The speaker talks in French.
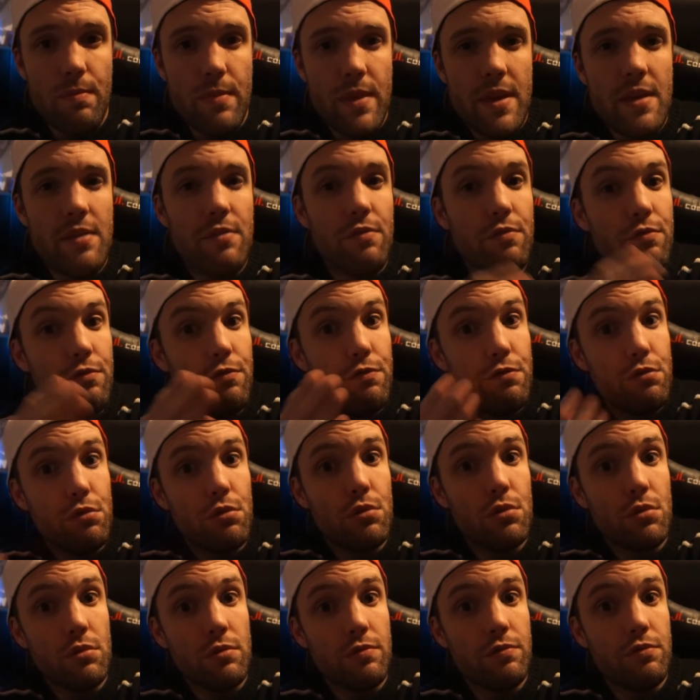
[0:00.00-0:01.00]
Mais vu
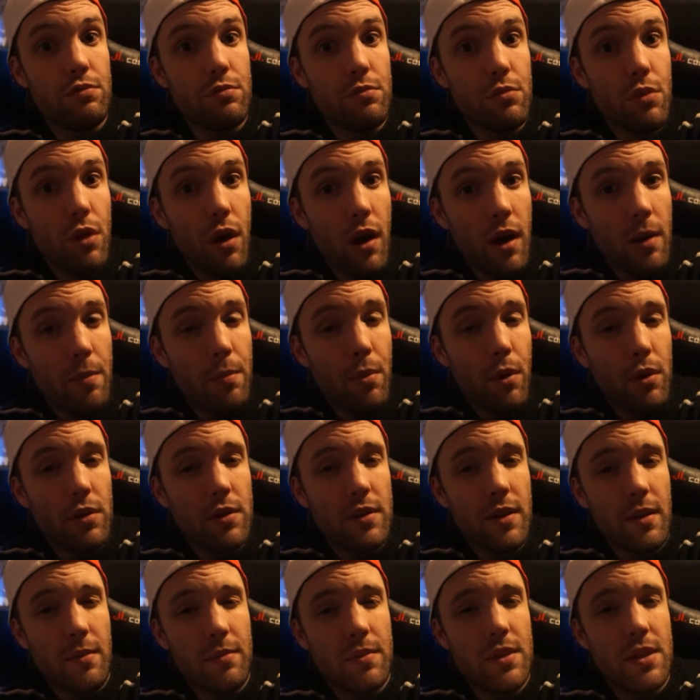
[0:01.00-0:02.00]
que vous me
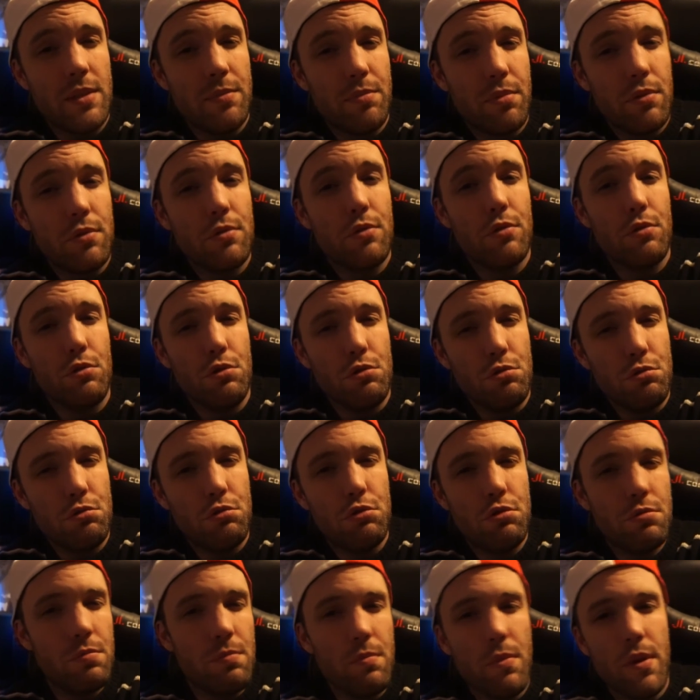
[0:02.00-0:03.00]
rapportez un petit peu de
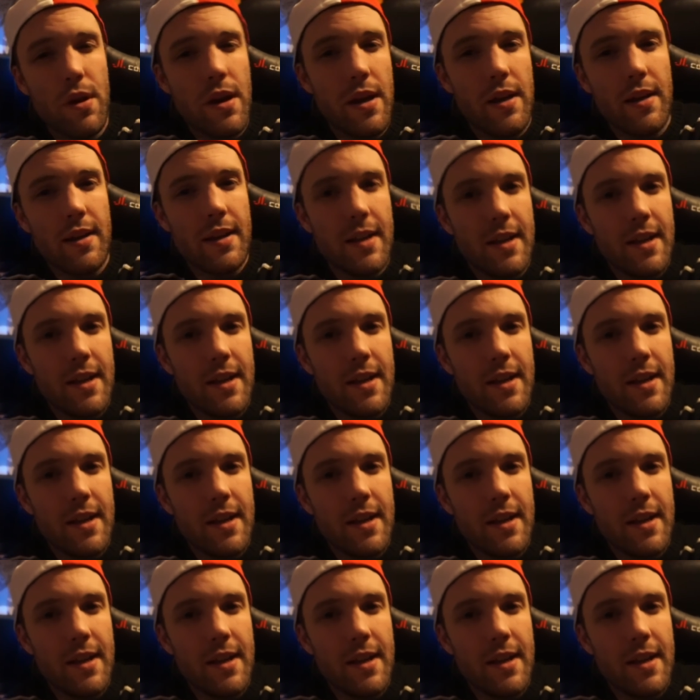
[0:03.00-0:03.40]
YouTube monnaie